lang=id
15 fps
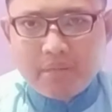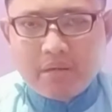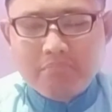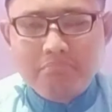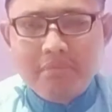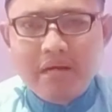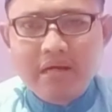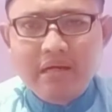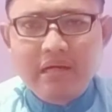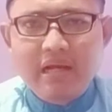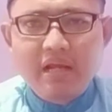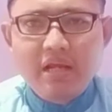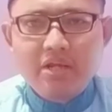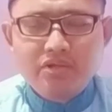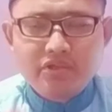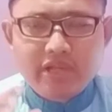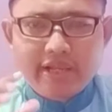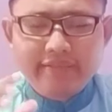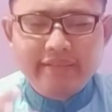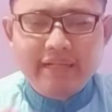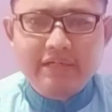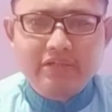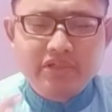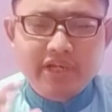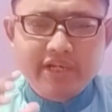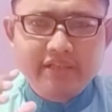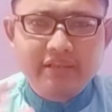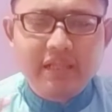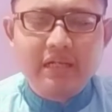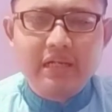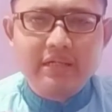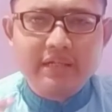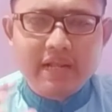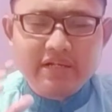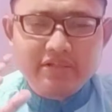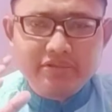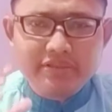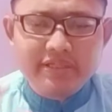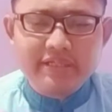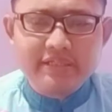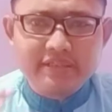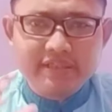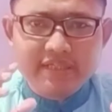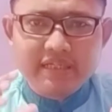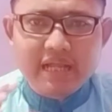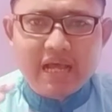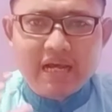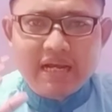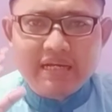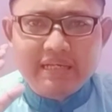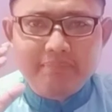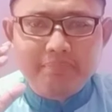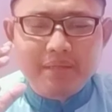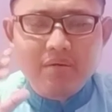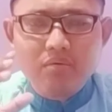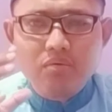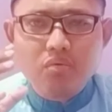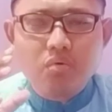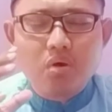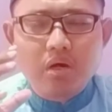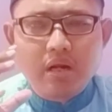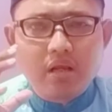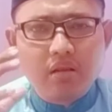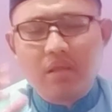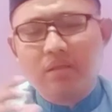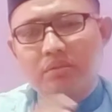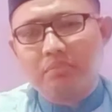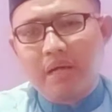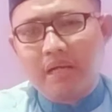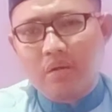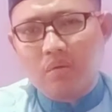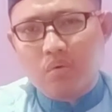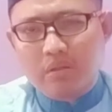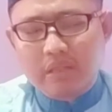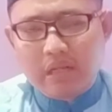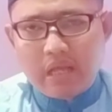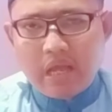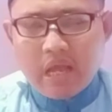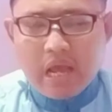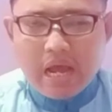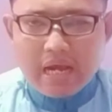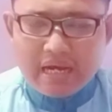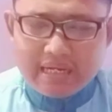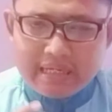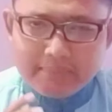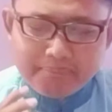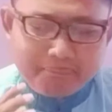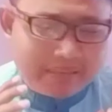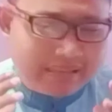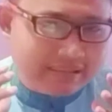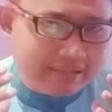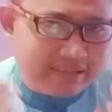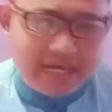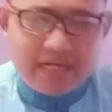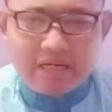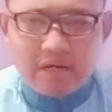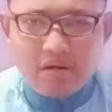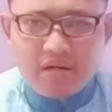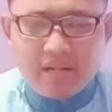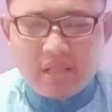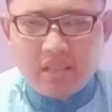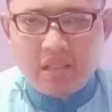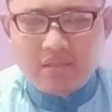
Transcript: maka setan-setan dan jin-jin akan dibelenggu oleh Allah Subhanahu wa taala, akan dipenjara oleh Allah